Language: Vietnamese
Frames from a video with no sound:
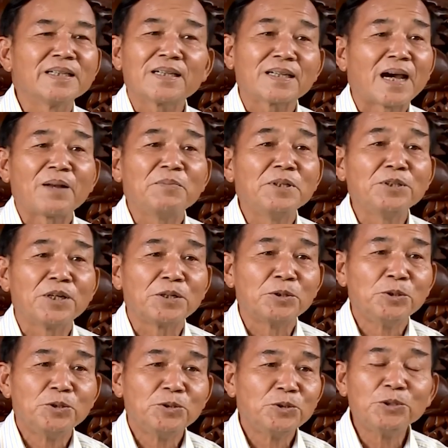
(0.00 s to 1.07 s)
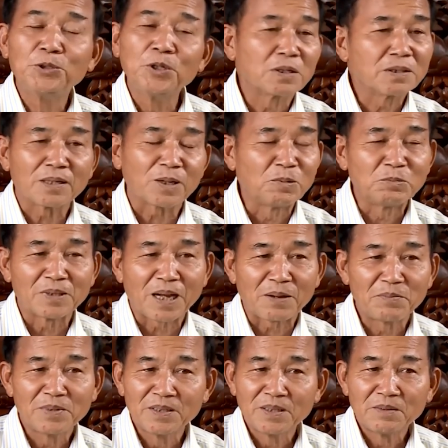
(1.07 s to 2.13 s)
yếc ăn bình thường chứ trước là không
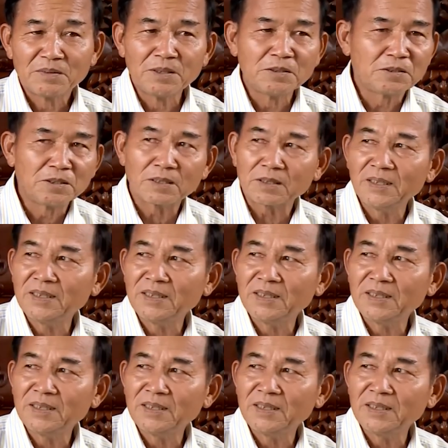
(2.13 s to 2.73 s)
giảm như trước